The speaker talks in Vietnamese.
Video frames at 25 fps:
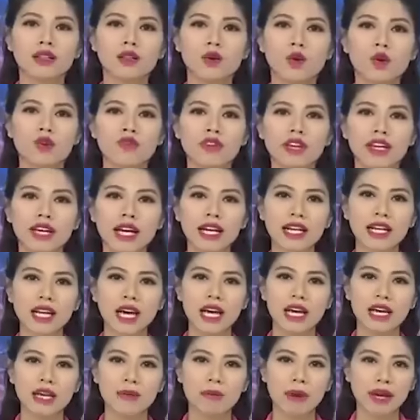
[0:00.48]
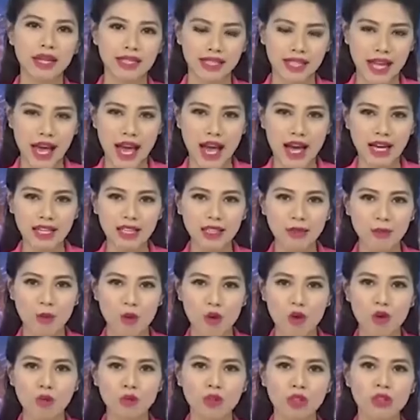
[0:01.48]
Thưa quý vị, cách đây 7 tháng thì
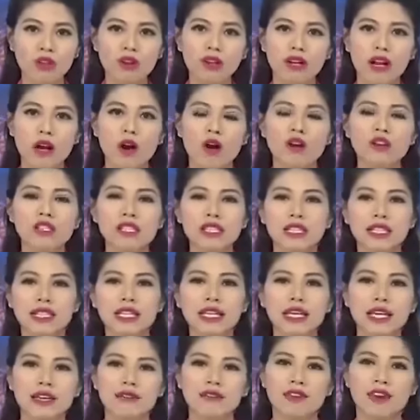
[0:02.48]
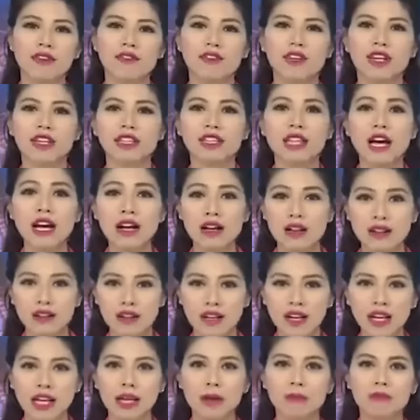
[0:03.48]
Bộ Công Thương đã có chỉ thị về việc tăng
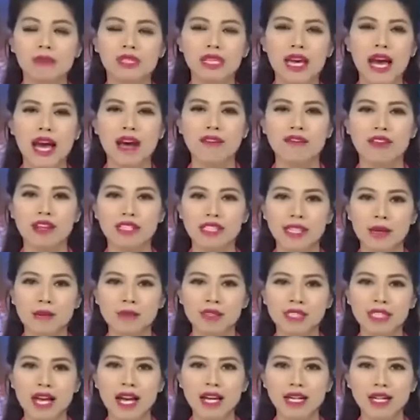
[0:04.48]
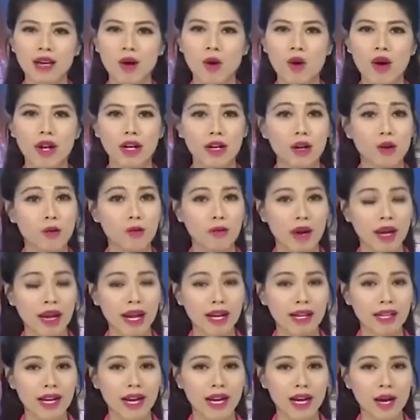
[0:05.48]
cường kiểm tra và giám sát các hoạt động bán
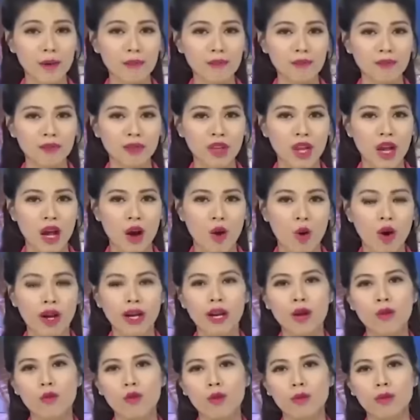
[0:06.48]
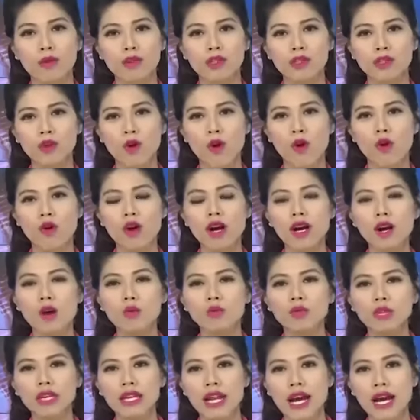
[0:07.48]
hàng đa cấp. Hoạt động của một số các
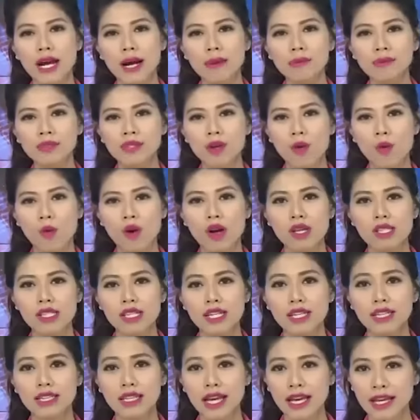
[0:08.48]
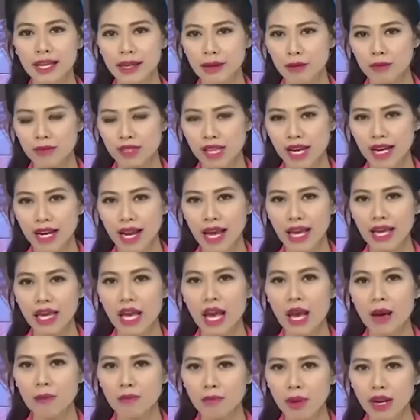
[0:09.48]
công ty đa cấp sau quá trình thanh kiểm tra này
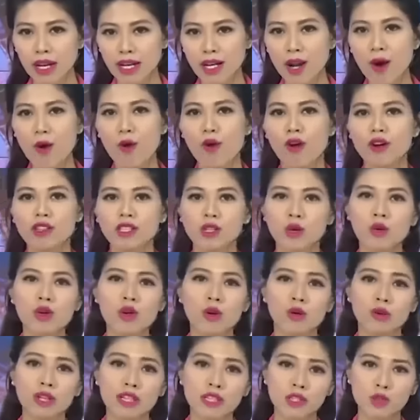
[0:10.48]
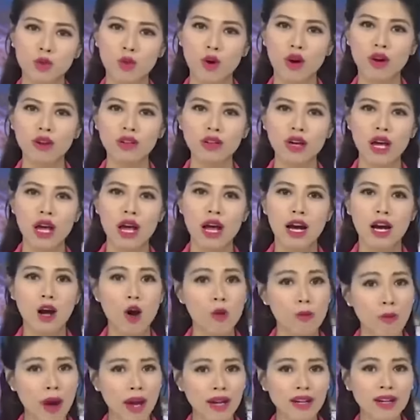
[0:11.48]
bắt đầu có dấu hiệu đi xuống,
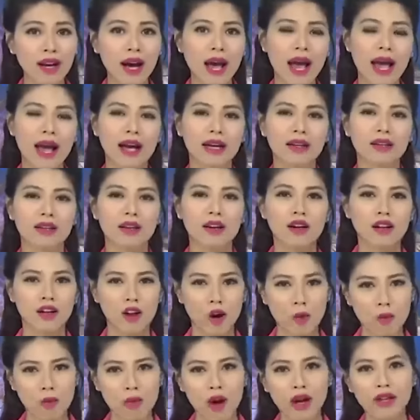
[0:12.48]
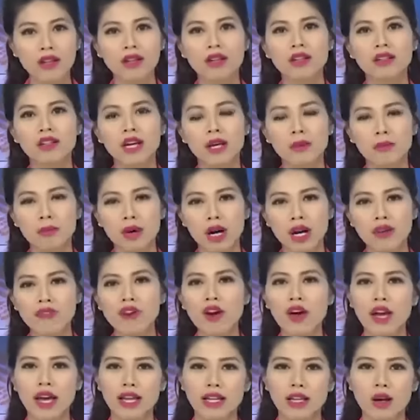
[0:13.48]
không bán được hàng, không mời được người mới
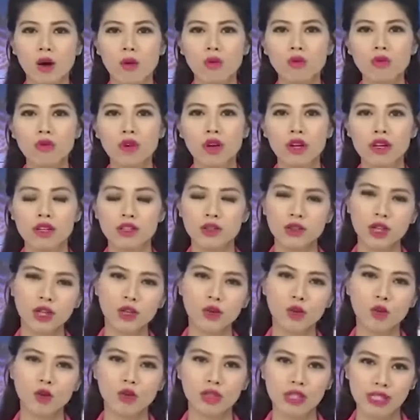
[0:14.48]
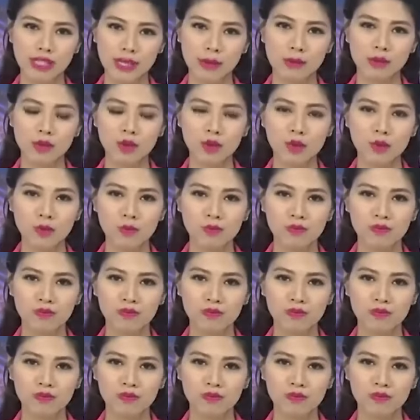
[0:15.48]
vào hệ thống, doanh thu thì giảm sút.